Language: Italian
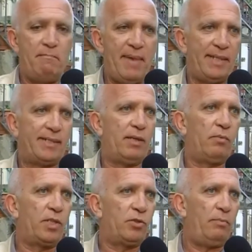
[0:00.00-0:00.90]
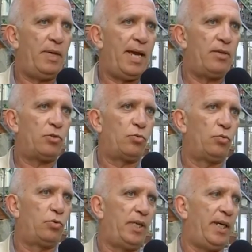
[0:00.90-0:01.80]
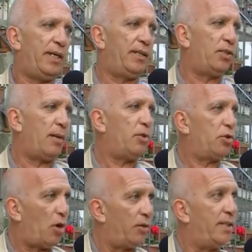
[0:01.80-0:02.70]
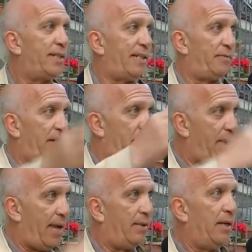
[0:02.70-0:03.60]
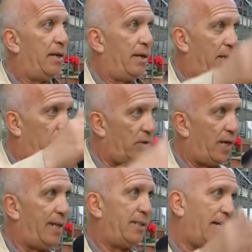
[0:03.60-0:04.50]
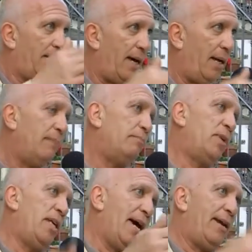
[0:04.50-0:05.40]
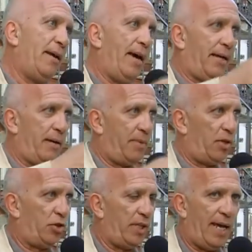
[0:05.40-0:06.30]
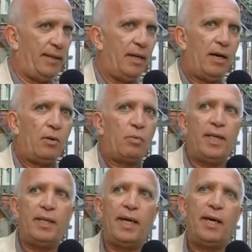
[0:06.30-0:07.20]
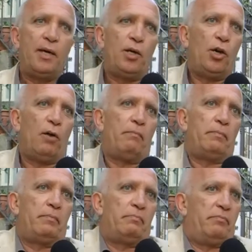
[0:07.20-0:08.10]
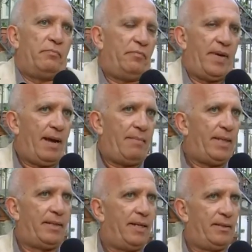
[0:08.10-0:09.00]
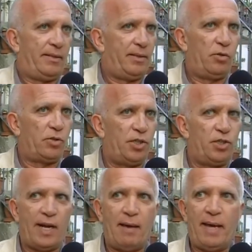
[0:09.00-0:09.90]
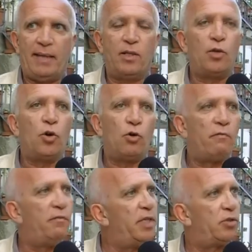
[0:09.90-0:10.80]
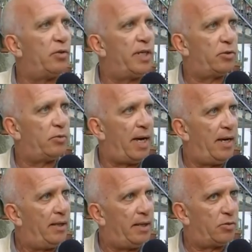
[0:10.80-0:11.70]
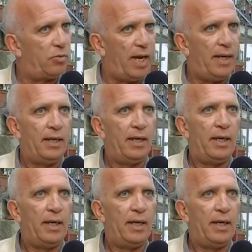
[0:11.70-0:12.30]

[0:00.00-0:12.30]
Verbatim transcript: messi in questo bilancio tutti diciamo, i soldi, i trasferimenti regionali e statali degli anni anche precedenti. Quindi io veramente, ti dico sinceramente, non ho visto nessuna, nessuna